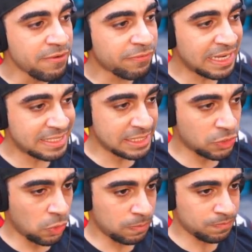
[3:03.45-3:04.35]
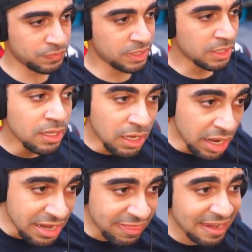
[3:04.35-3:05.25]
فرانسيسكو
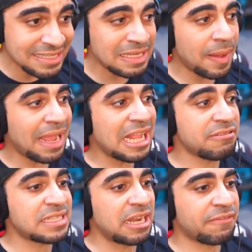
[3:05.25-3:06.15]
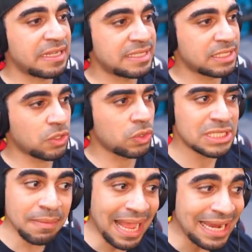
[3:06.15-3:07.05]
عندنا ثلاث سباقات في سان فرانسيسكو
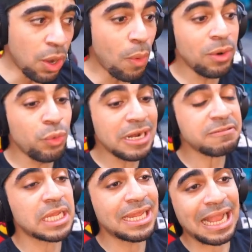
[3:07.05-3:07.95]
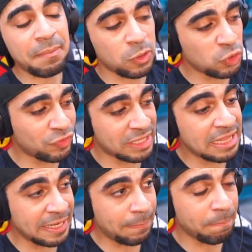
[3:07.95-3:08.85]
السباق الاول هو نفسه اللي كان موجود في
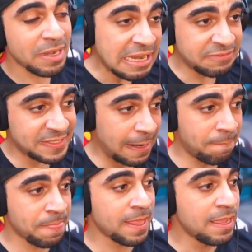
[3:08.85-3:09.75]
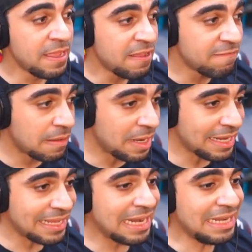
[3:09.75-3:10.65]
التدريب نفسه فما
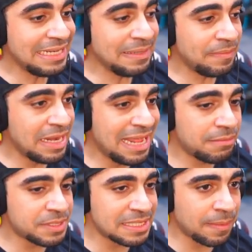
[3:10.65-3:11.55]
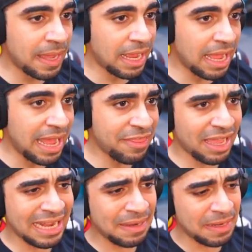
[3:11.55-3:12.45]
ندخل الحين بنلعب السباق هذا
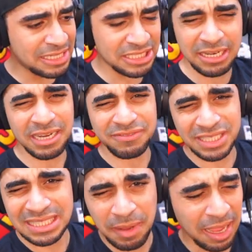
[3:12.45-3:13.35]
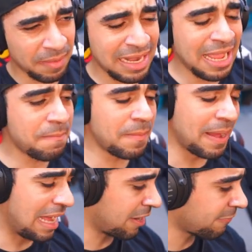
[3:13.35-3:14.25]
غريبه ليش نفس السباق بنلعب ما
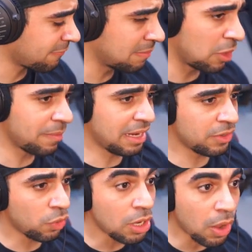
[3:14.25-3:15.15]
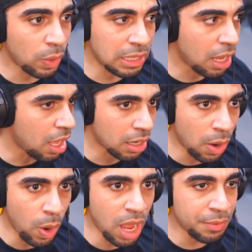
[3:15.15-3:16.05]
اعرف المهم راح نروح لا والله غير لا
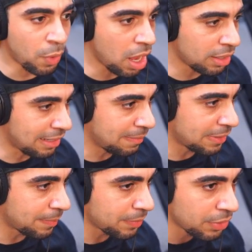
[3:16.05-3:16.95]
وين وين يا الحبيب